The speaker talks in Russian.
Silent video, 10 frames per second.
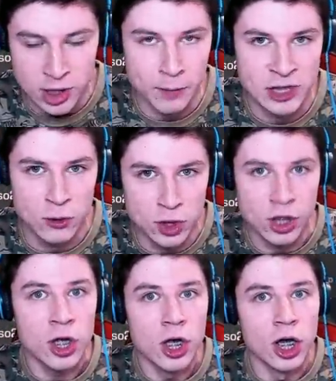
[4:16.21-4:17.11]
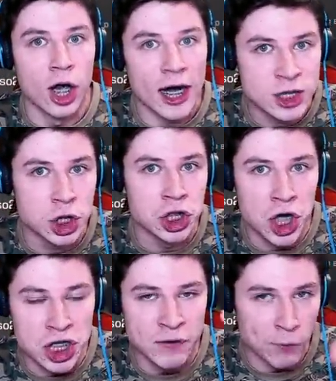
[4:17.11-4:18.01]
Это, по сути, каждый
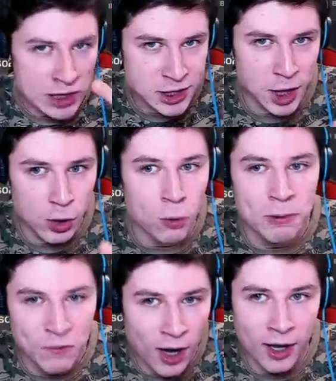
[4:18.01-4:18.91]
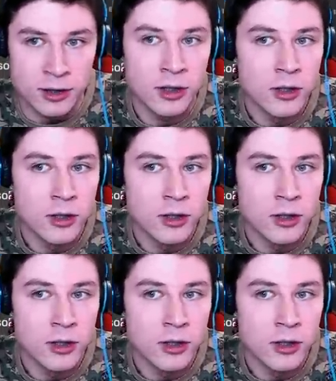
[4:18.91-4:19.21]
третий выстрел убивает.